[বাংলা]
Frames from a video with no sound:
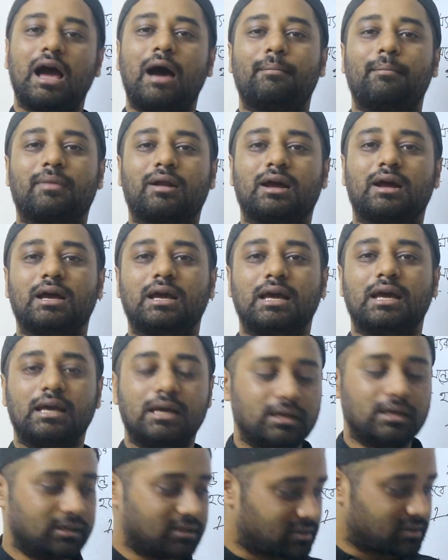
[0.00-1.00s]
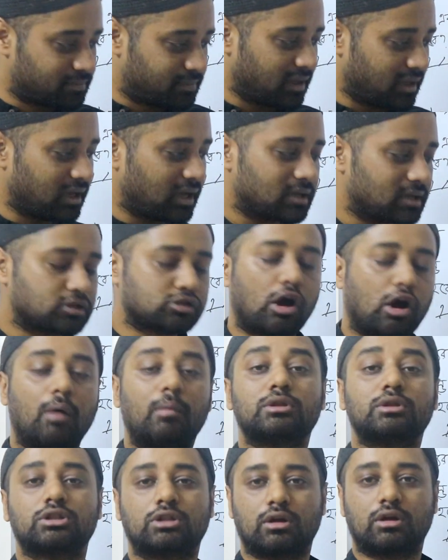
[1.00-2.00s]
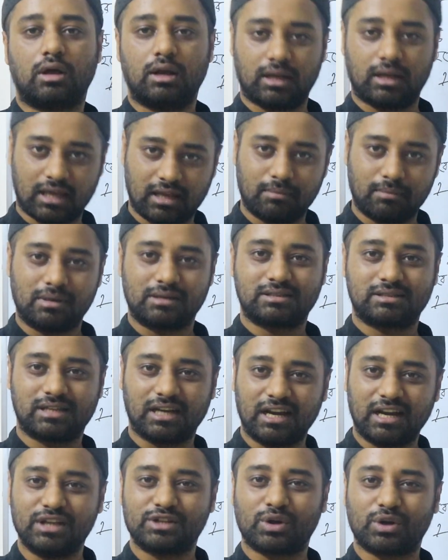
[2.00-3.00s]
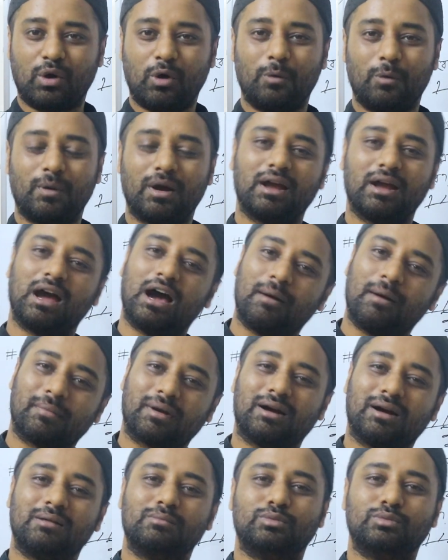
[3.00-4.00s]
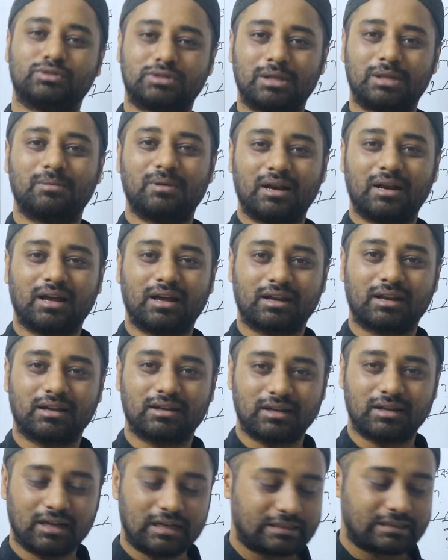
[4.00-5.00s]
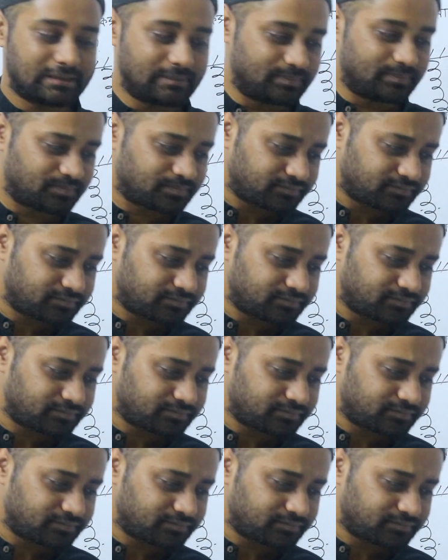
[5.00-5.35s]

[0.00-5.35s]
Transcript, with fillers: আমরা এই স্প্রিং এর সমান্তরাল কিংবা শ্রেণী সমবায় আমরা বুঝতে পারি আর কি ঠিক আছে